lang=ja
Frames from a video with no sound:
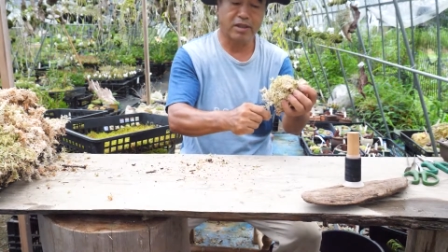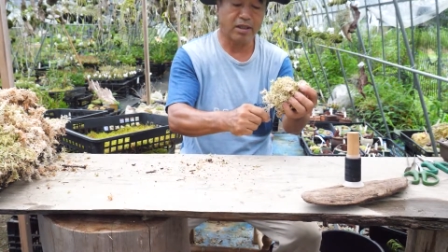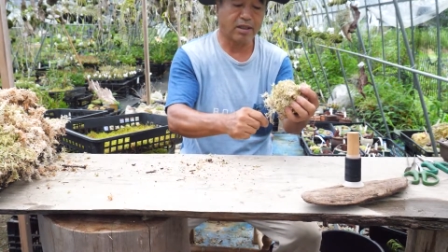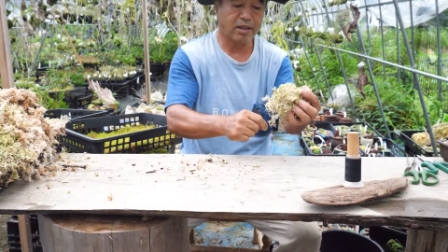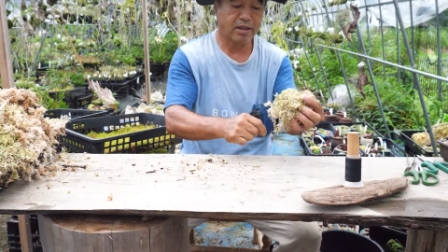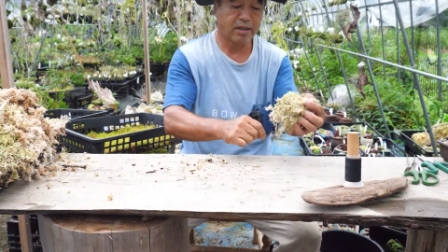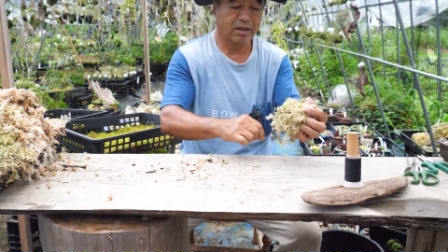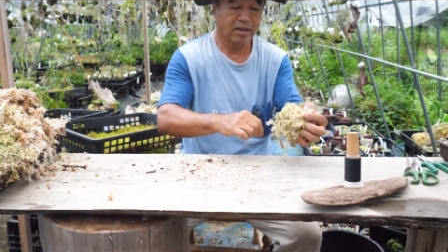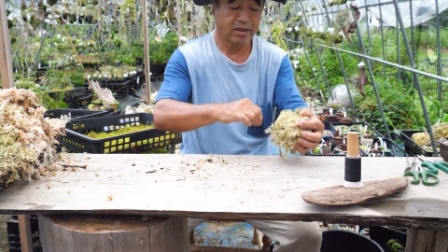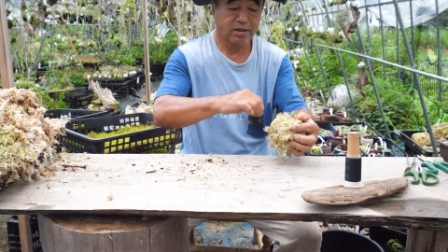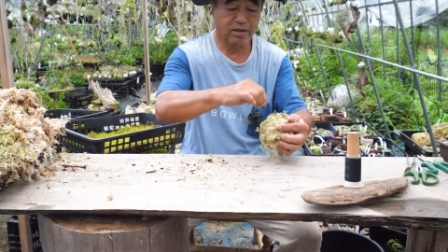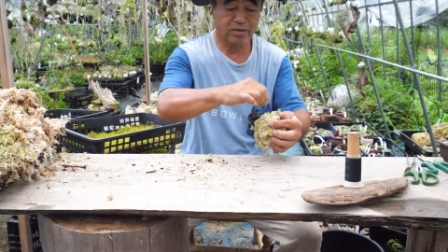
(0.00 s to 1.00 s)
で
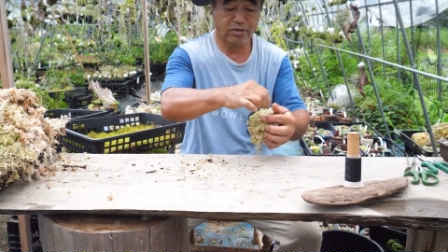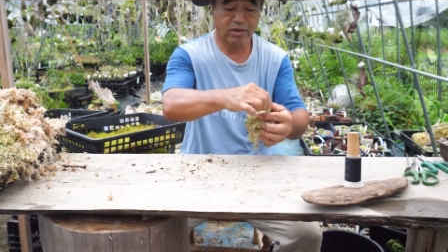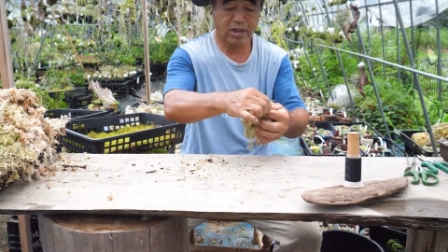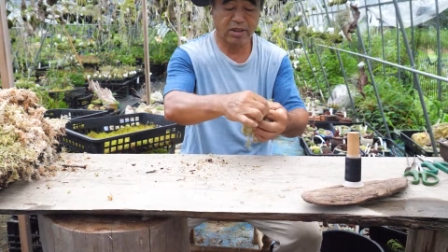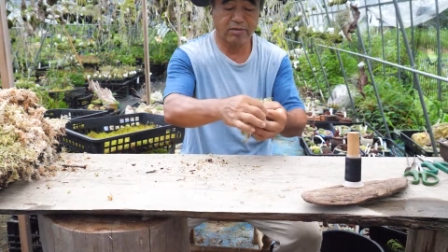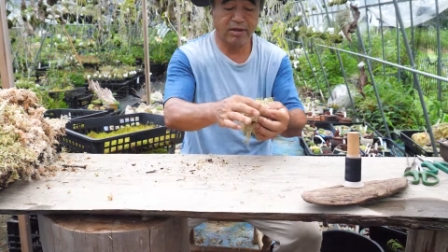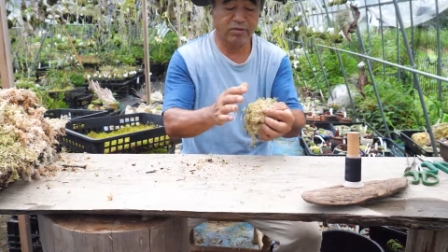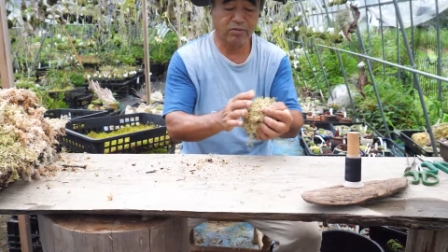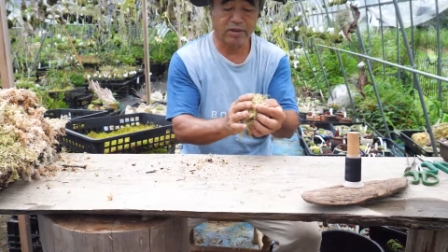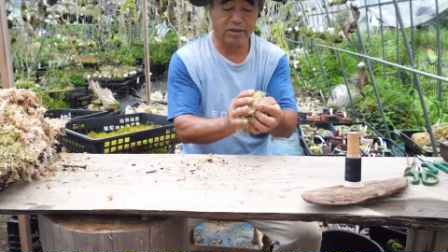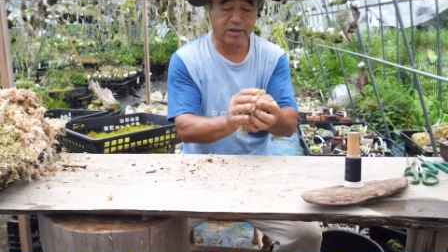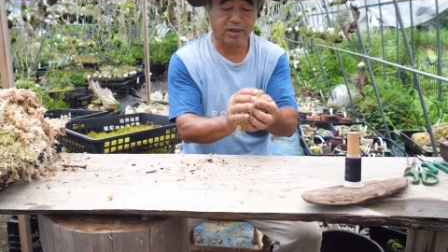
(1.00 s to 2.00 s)
それからはあと
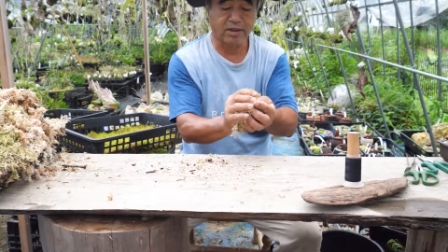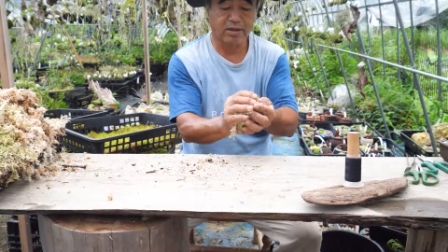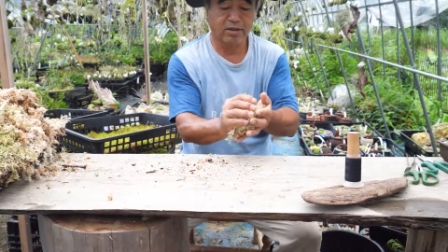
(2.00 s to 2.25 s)
はですね、